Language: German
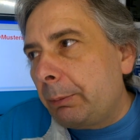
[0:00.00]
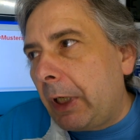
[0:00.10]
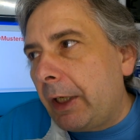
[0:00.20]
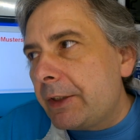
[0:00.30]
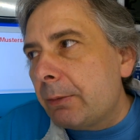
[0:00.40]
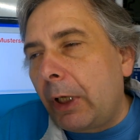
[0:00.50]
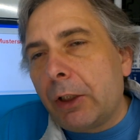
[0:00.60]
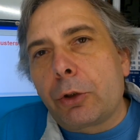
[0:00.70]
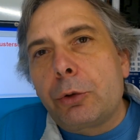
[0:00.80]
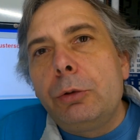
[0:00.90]
bereits im
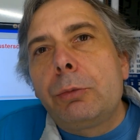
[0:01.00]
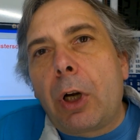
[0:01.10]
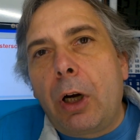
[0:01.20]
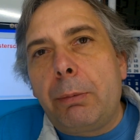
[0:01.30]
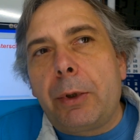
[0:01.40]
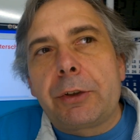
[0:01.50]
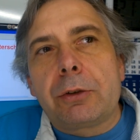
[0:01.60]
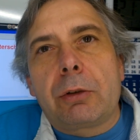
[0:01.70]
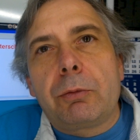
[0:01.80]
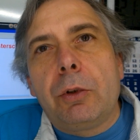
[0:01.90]
Altertum gab, also
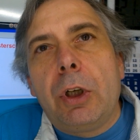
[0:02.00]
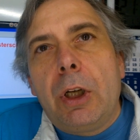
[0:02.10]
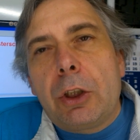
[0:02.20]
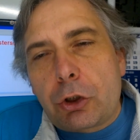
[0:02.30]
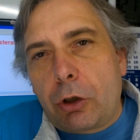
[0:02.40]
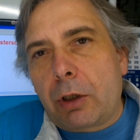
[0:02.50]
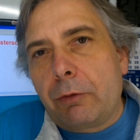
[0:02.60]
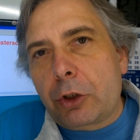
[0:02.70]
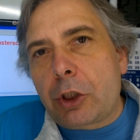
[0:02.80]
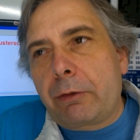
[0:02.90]
dort, wo starke
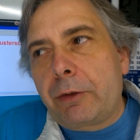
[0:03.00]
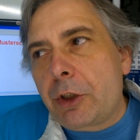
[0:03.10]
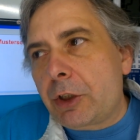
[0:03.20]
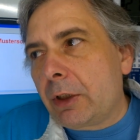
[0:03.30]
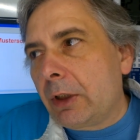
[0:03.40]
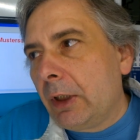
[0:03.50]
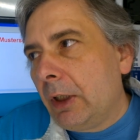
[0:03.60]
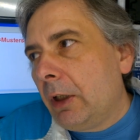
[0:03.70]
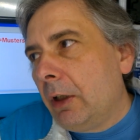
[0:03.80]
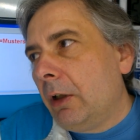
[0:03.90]
wirtschaftliche
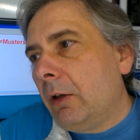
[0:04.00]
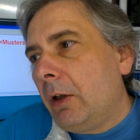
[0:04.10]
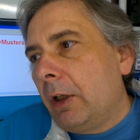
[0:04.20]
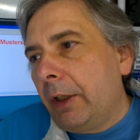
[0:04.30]
äh,